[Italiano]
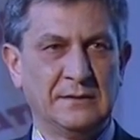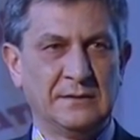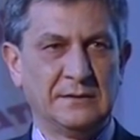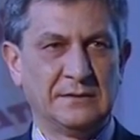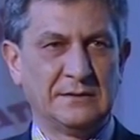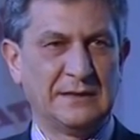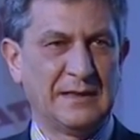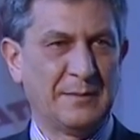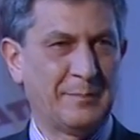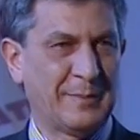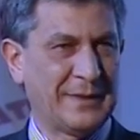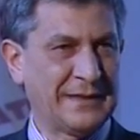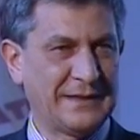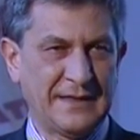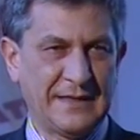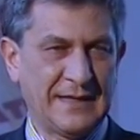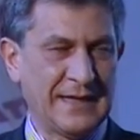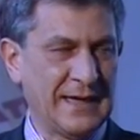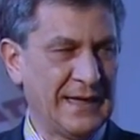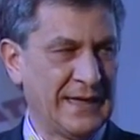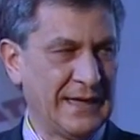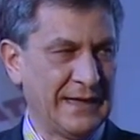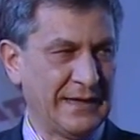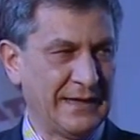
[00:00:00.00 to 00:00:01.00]
da
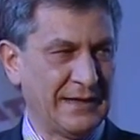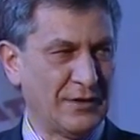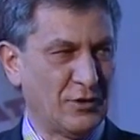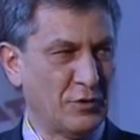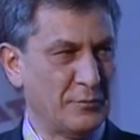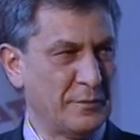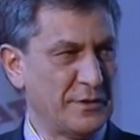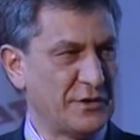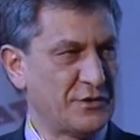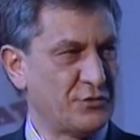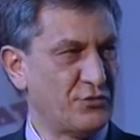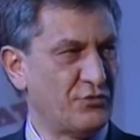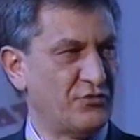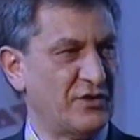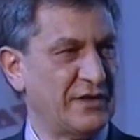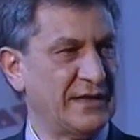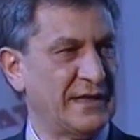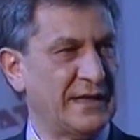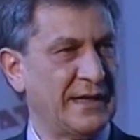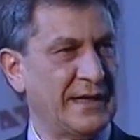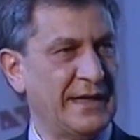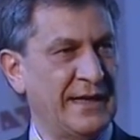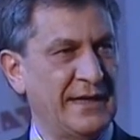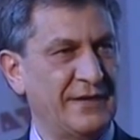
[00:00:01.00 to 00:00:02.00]
praticare, come
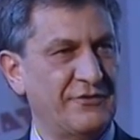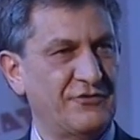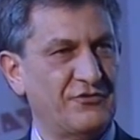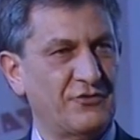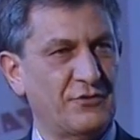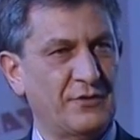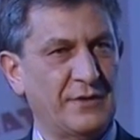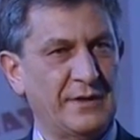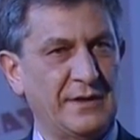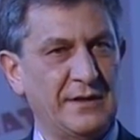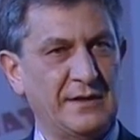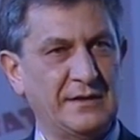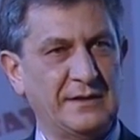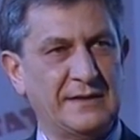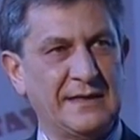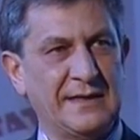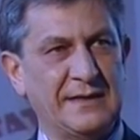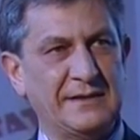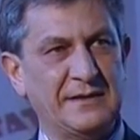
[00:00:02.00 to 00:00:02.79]
succede a Reggio e in,